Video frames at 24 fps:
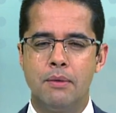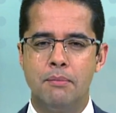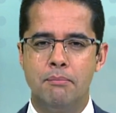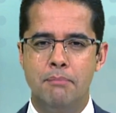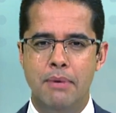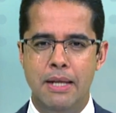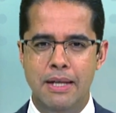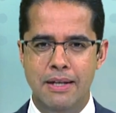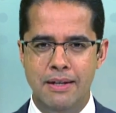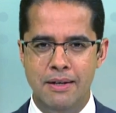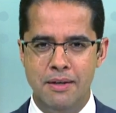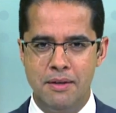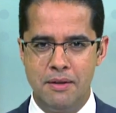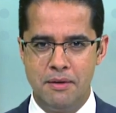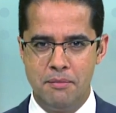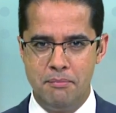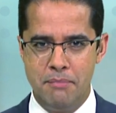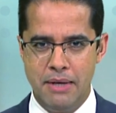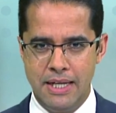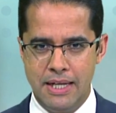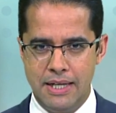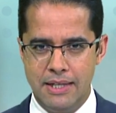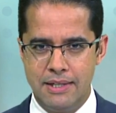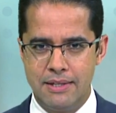بل
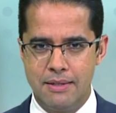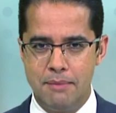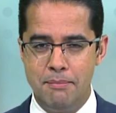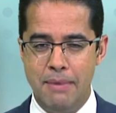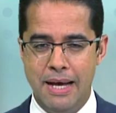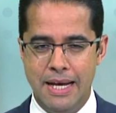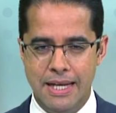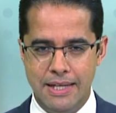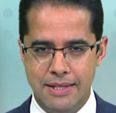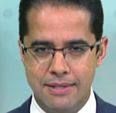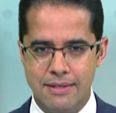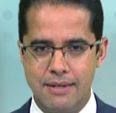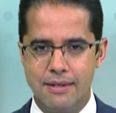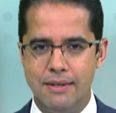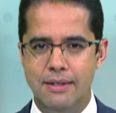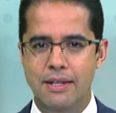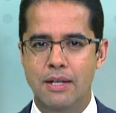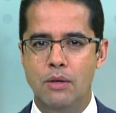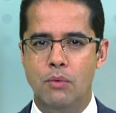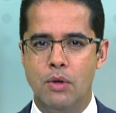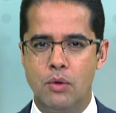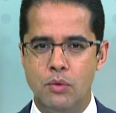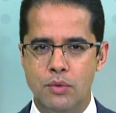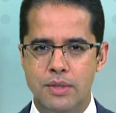بين مع
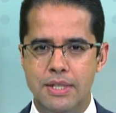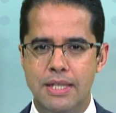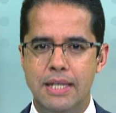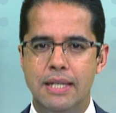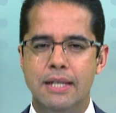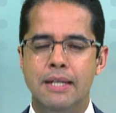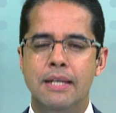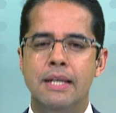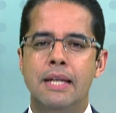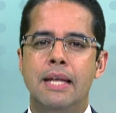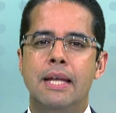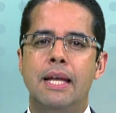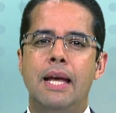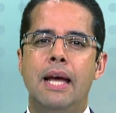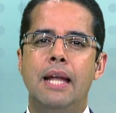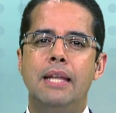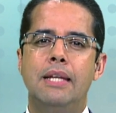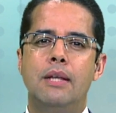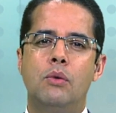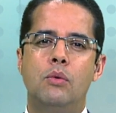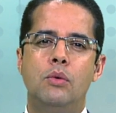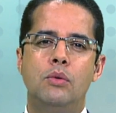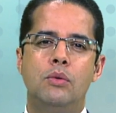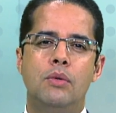إسرائيل وروسيا هل
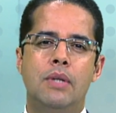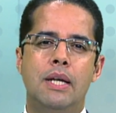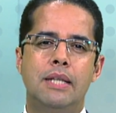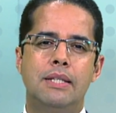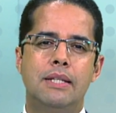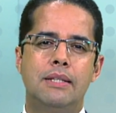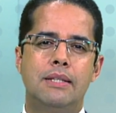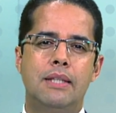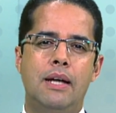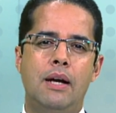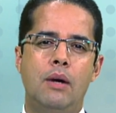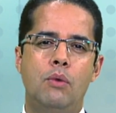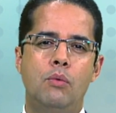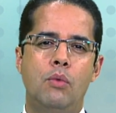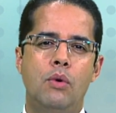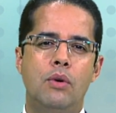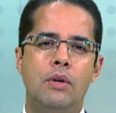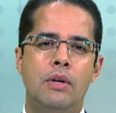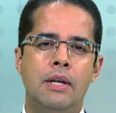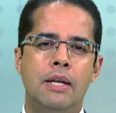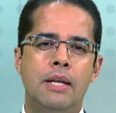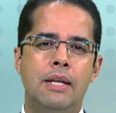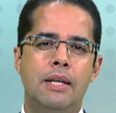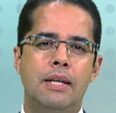يقود هذا التحول
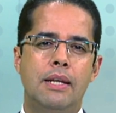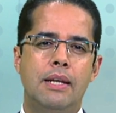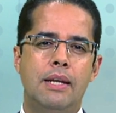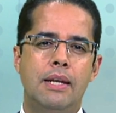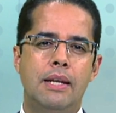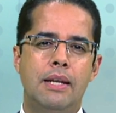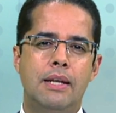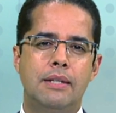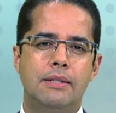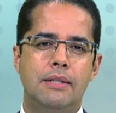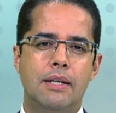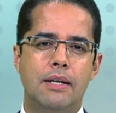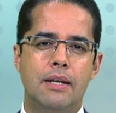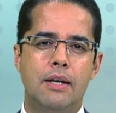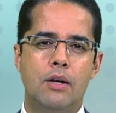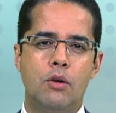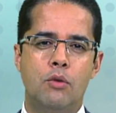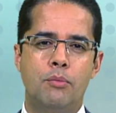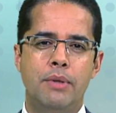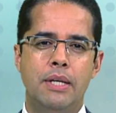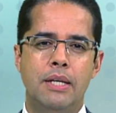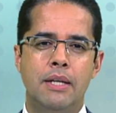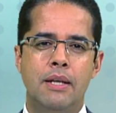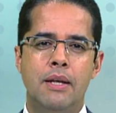إلى
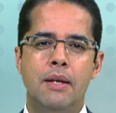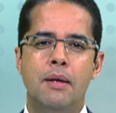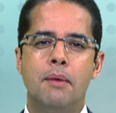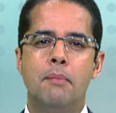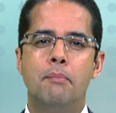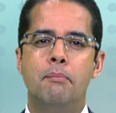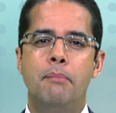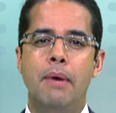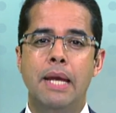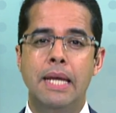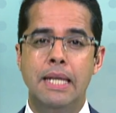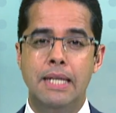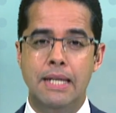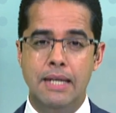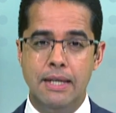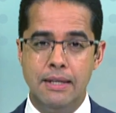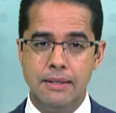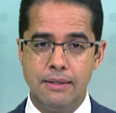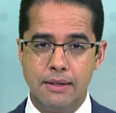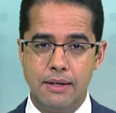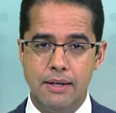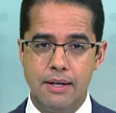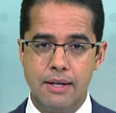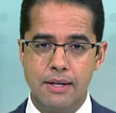تقارب بين
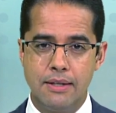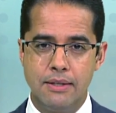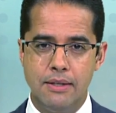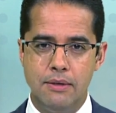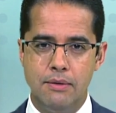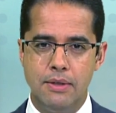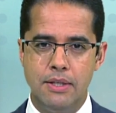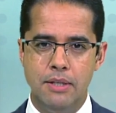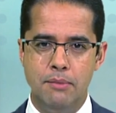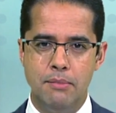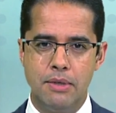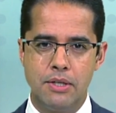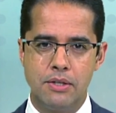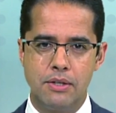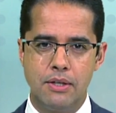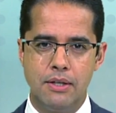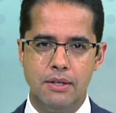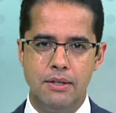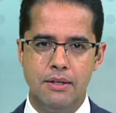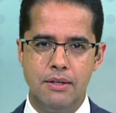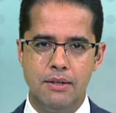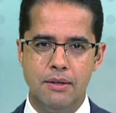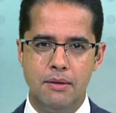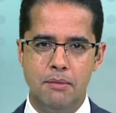أنقرة ودمشق
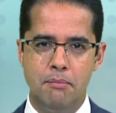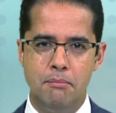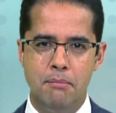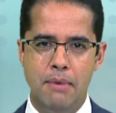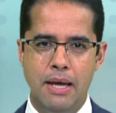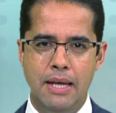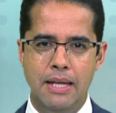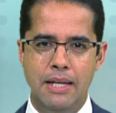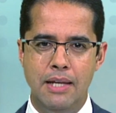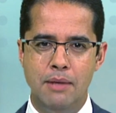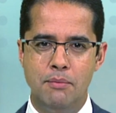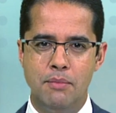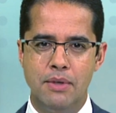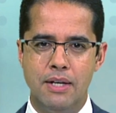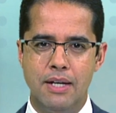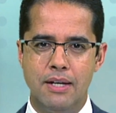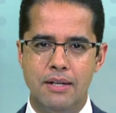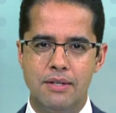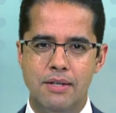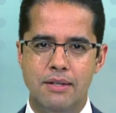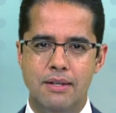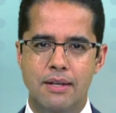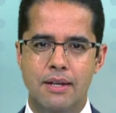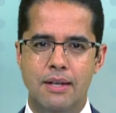معي
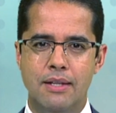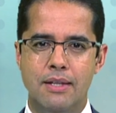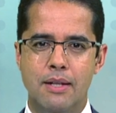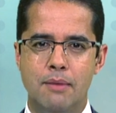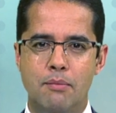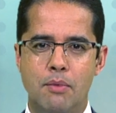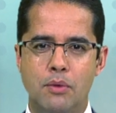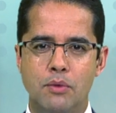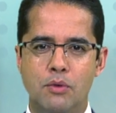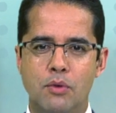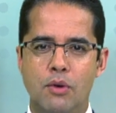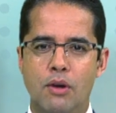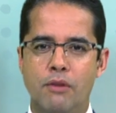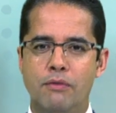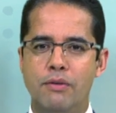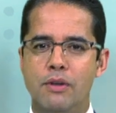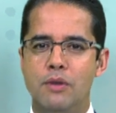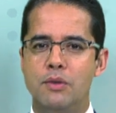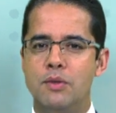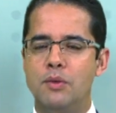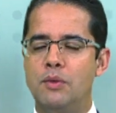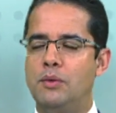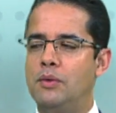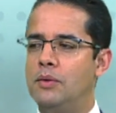لمناقشة هذا الموضوع في
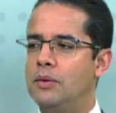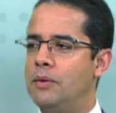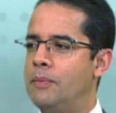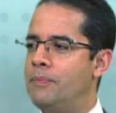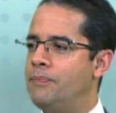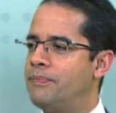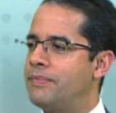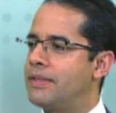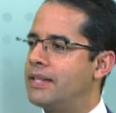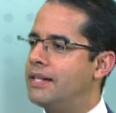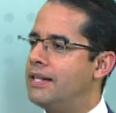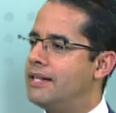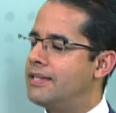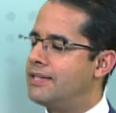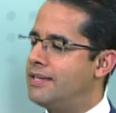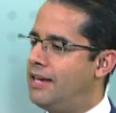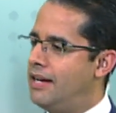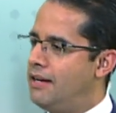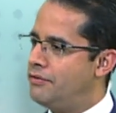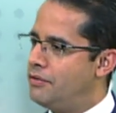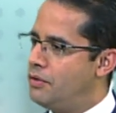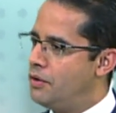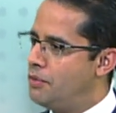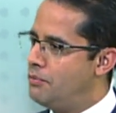الاستوديو
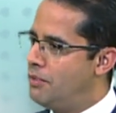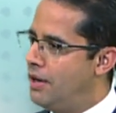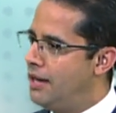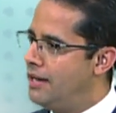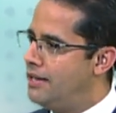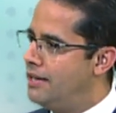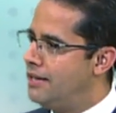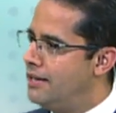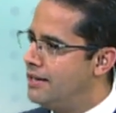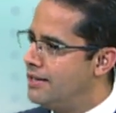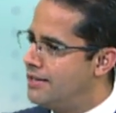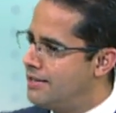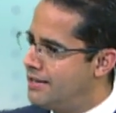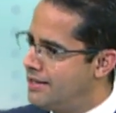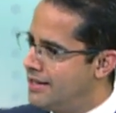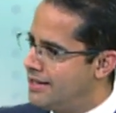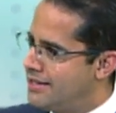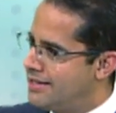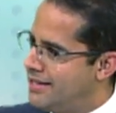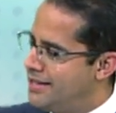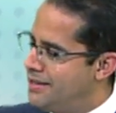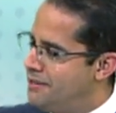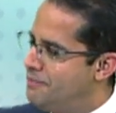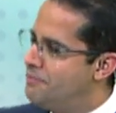الصحفي والمحلل
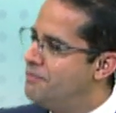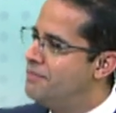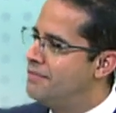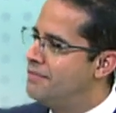السياسي